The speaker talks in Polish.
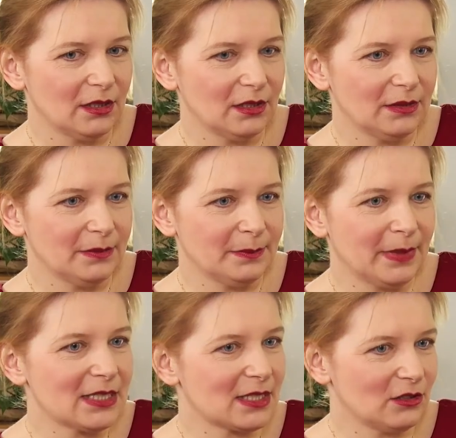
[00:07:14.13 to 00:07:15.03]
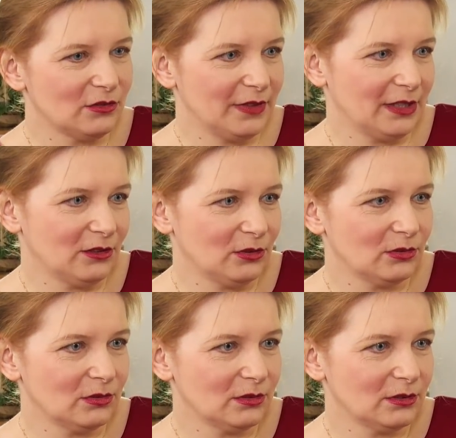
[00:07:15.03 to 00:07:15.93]
e, ma
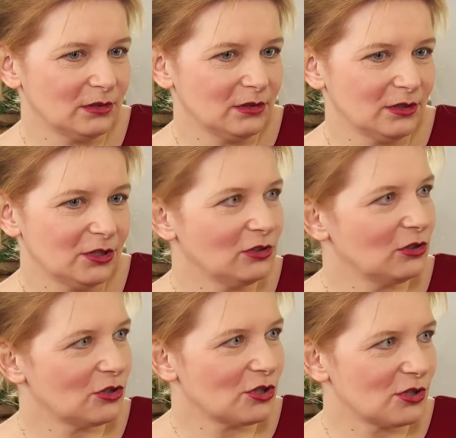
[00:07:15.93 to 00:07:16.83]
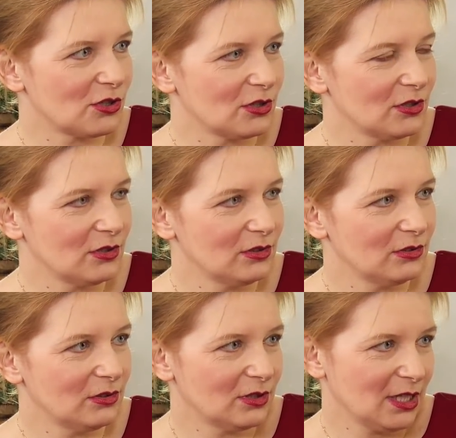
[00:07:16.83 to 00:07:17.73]
zachowaną e, zdolność
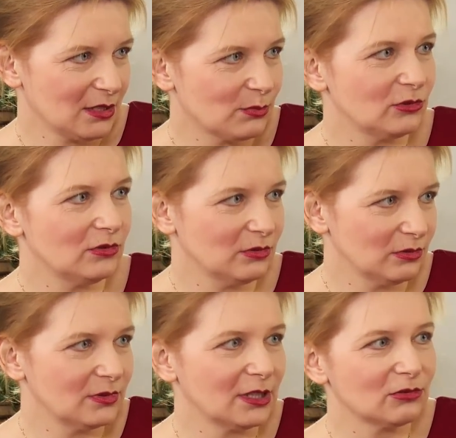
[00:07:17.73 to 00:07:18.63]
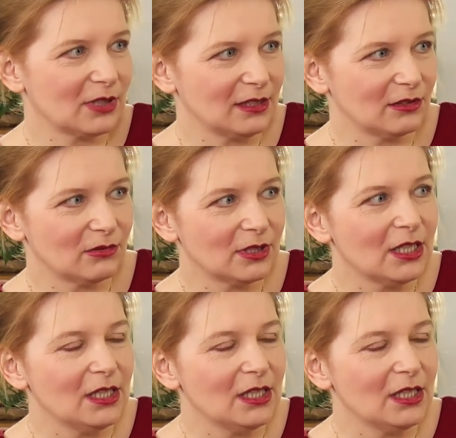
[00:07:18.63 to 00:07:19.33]
orgazmu naturalną.